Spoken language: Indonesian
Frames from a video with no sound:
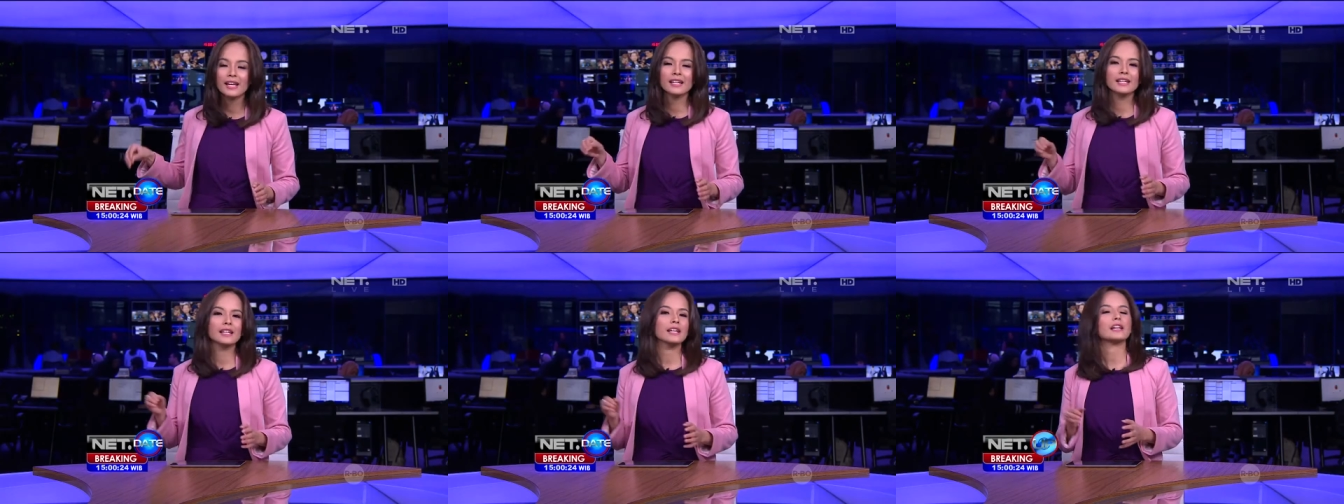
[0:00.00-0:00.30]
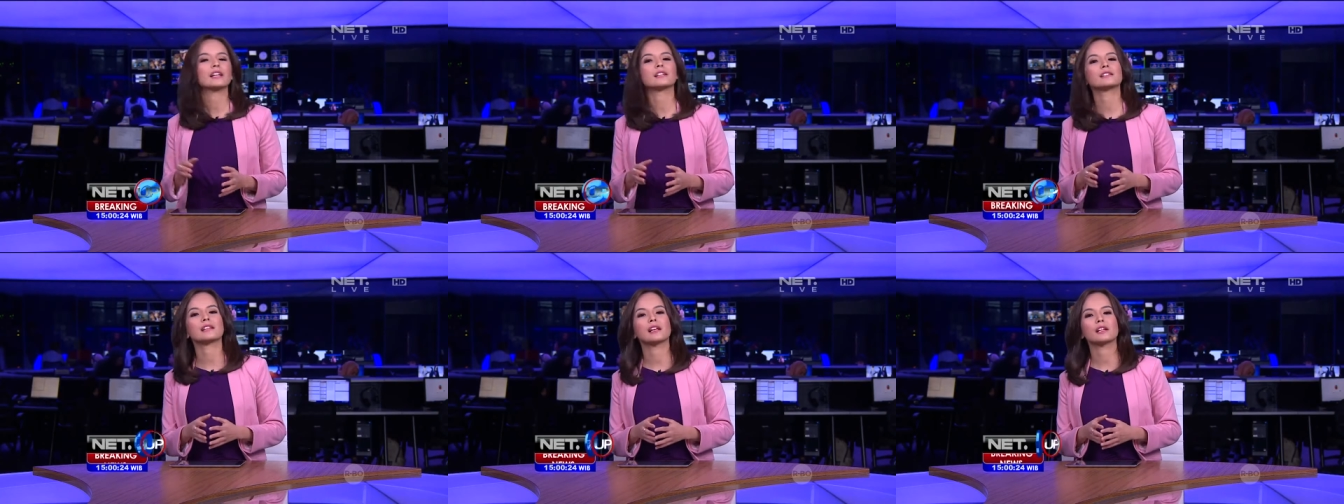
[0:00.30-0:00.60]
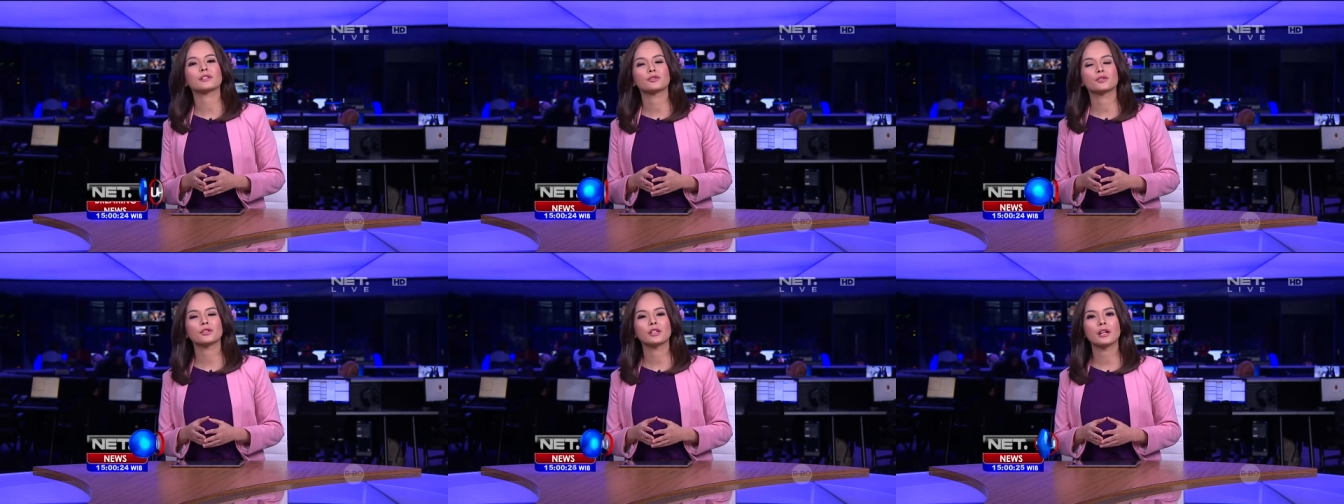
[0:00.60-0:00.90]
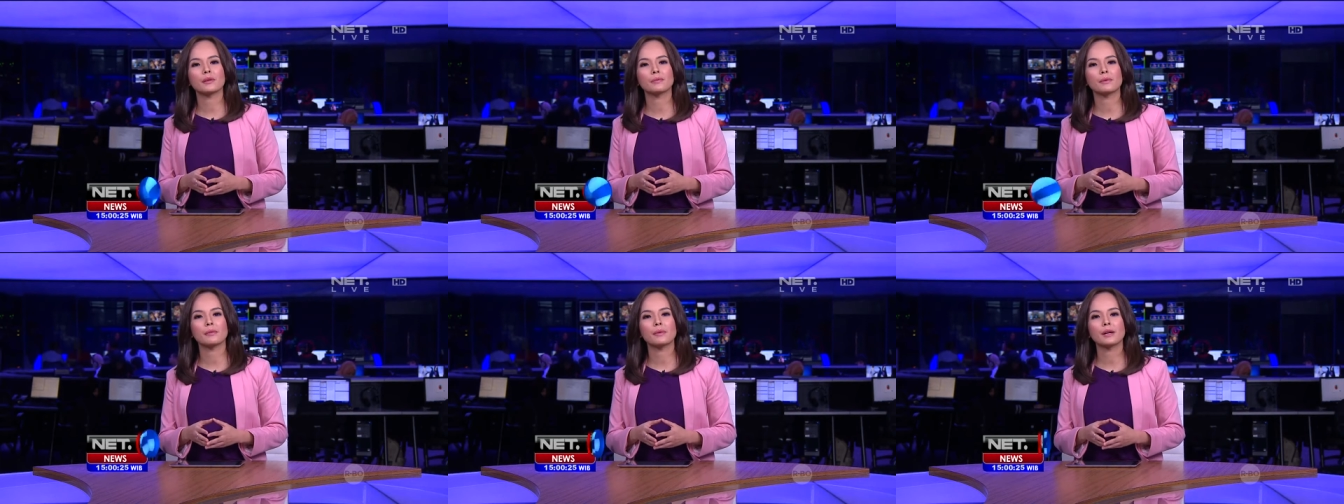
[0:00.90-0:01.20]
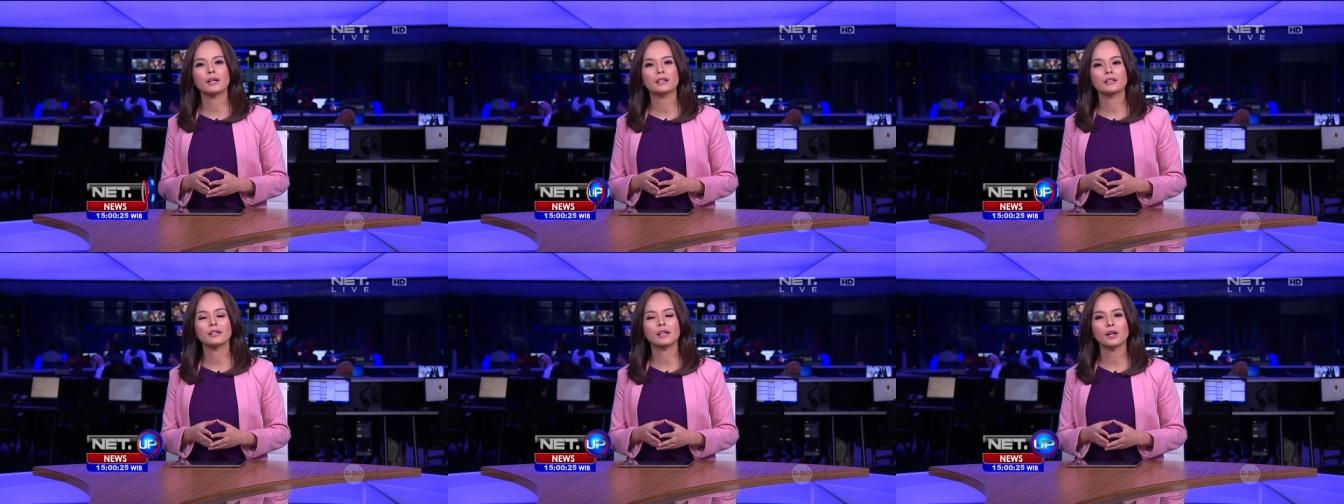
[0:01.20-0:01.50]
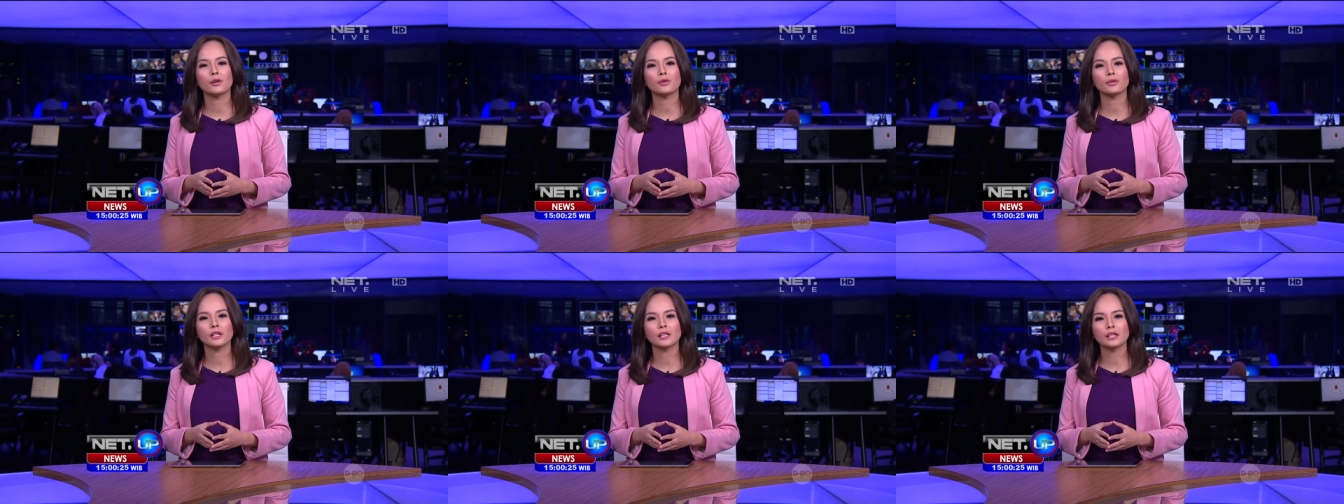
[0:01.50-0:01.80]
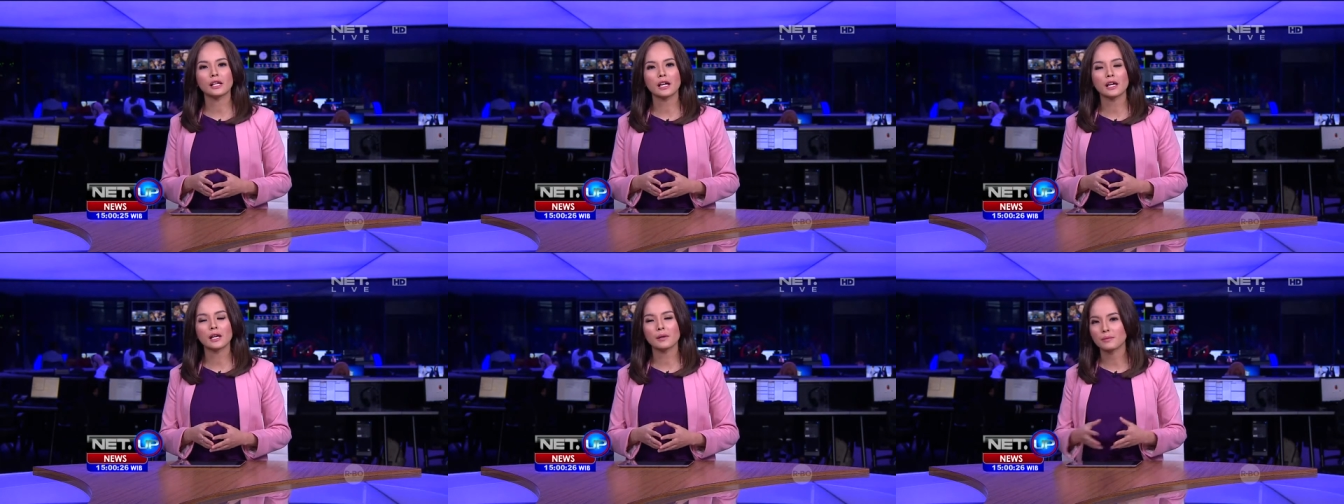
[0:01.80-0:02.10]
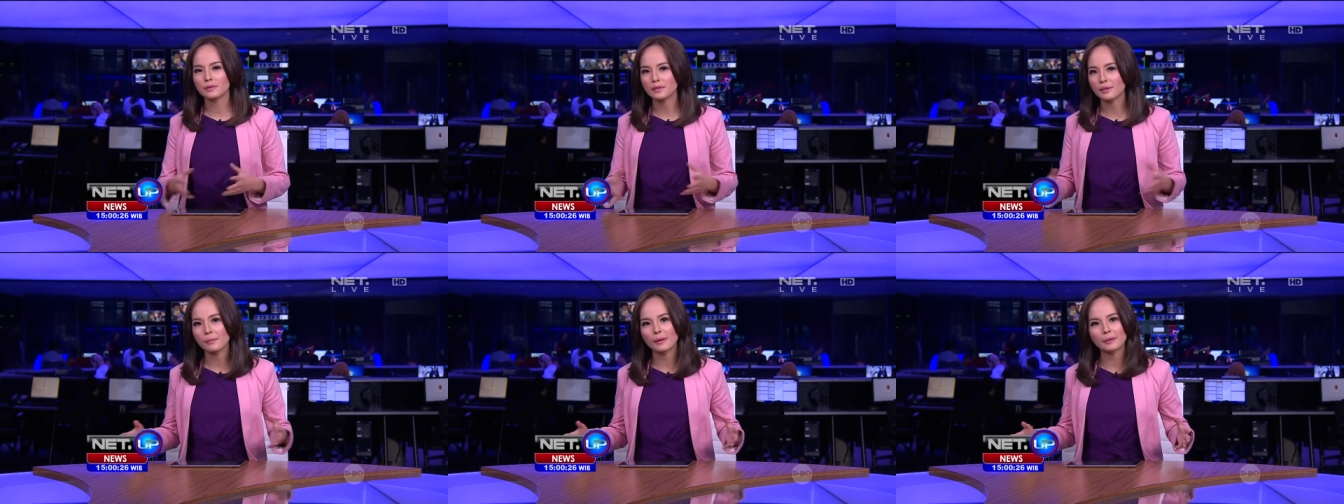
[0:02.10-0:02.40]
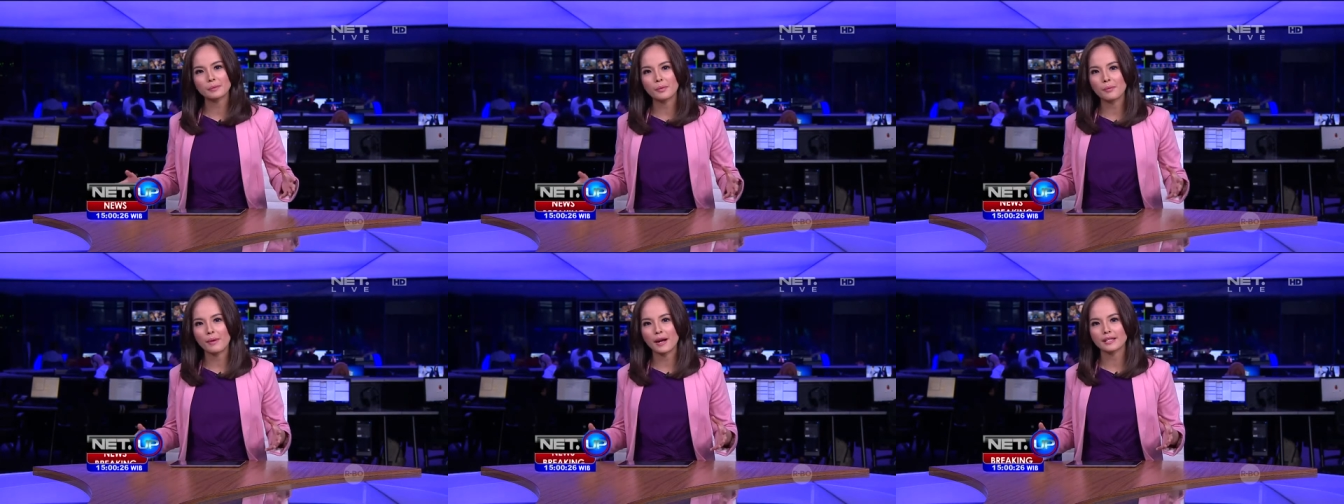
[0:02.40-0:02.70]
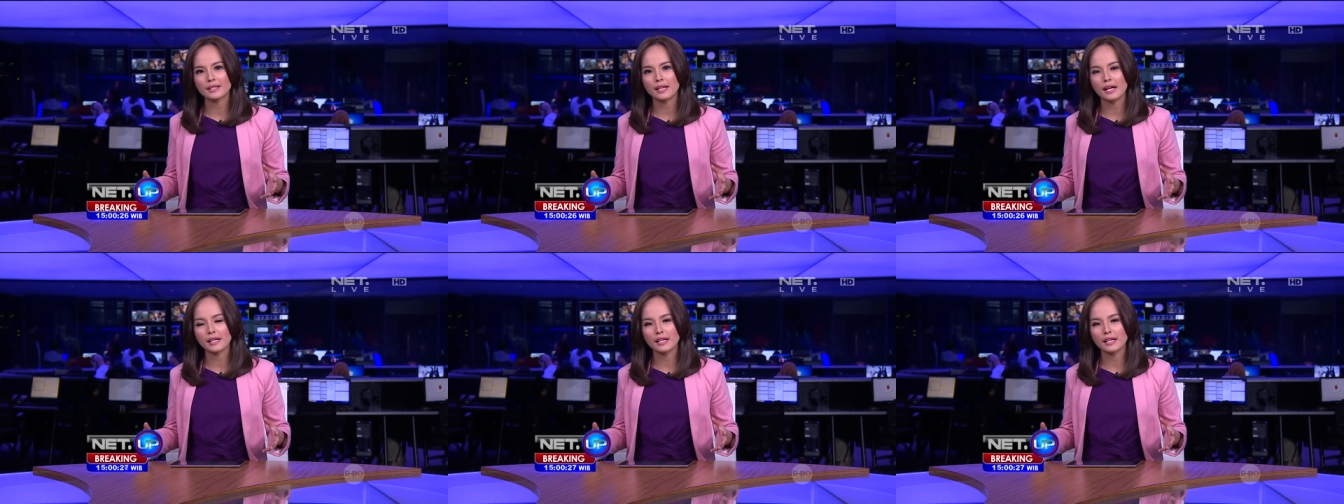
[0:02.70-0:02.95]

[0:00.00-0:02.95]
Ya dan selanjutnya memang kalau kita sempat membaca